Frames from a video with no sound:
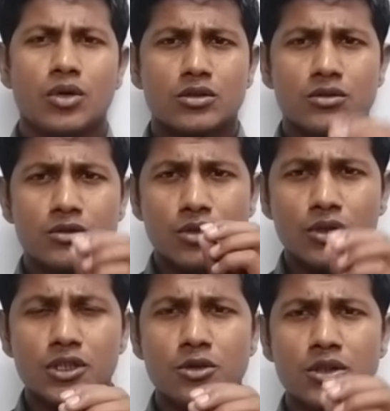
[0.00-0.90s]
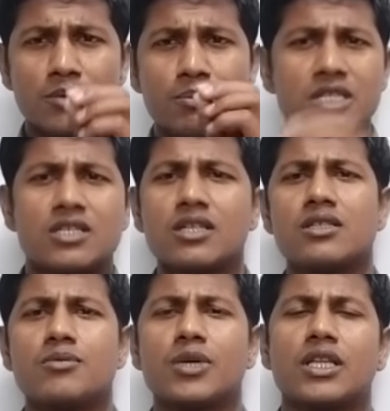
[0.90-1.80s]
बहुत छोटी छोटी
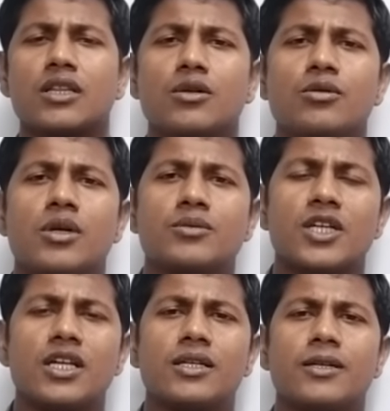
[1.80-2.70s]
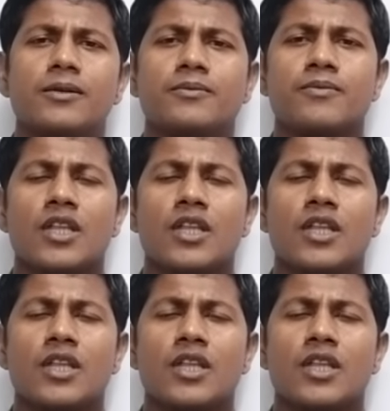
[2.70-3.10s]
बेसिक चीज़ बताते हुए हम चलेंगे